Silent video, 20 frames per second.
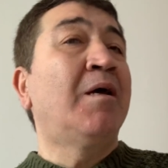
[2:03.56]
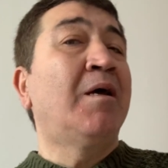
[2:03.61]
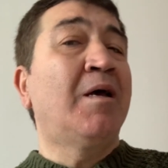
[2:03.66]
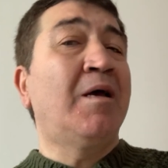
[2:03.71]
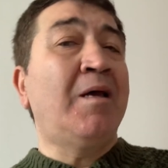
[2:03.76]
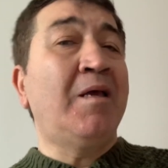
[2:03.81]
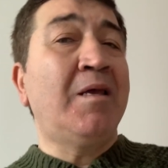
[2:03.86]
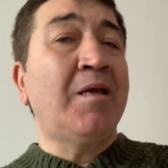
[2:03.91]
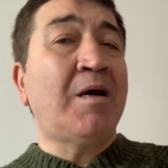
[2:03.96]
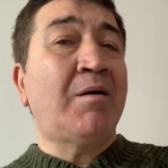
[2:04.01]

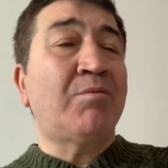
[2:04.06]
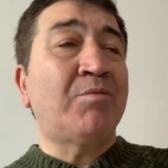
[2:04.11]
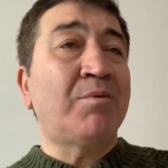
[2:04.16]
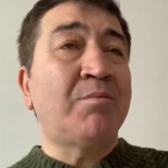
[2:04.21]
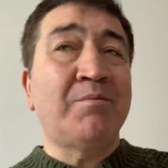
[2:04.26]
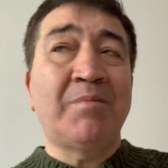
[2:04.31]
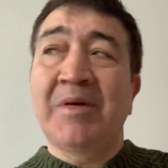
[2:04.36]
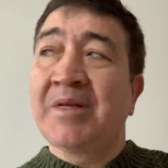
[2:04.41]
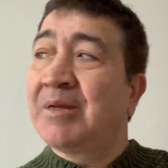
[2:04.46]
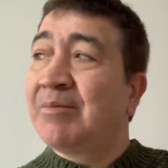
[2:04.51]
Hey
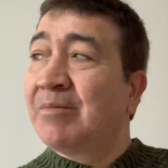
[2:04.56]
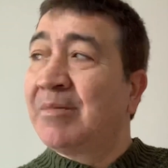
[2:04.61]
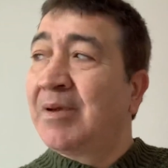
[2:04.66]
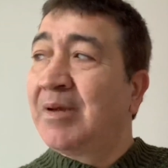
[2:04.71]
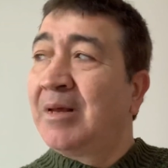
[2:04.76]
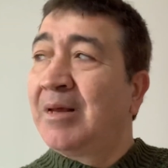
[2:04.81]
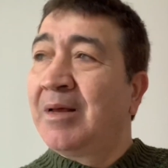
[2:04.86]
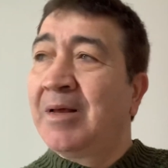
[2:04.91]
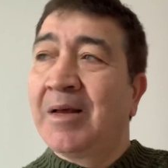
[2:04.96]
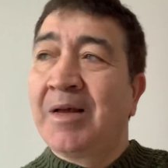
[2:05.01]
yavrum benim.
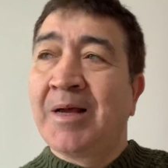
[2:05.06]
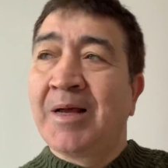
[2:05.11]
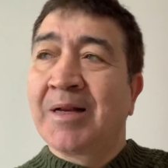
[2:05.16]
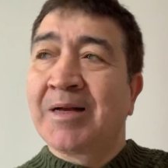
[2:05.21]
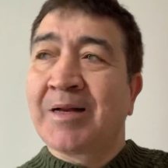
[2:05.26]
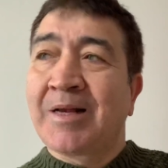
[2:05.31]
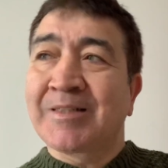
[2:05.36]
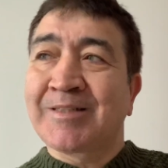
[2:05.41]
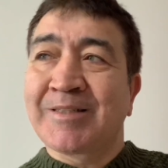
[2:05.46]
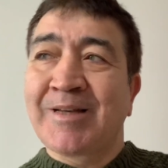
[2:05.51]

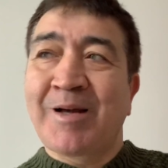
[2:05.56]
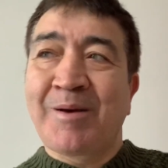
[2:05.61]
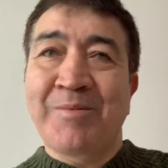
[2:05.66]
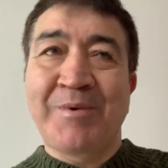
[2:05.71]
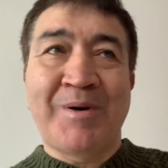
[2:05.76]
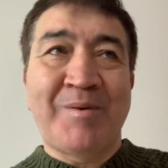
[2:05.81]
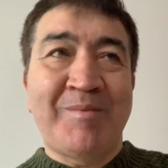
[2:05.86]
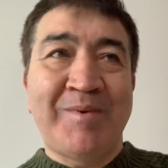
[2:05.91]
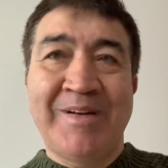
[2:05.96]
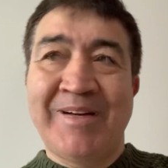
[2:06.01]
Nasıl abi
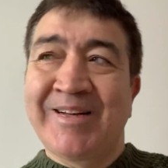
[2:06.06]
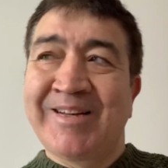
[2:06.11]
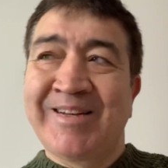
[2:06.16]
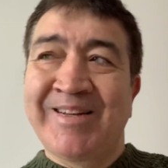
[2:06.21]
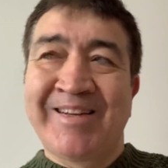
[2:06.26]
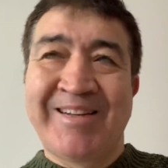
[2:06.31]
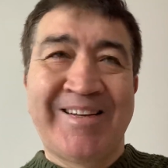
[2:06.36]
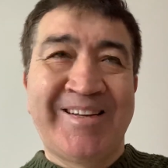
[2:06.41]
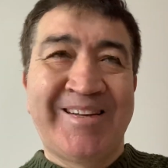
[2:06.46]
ama?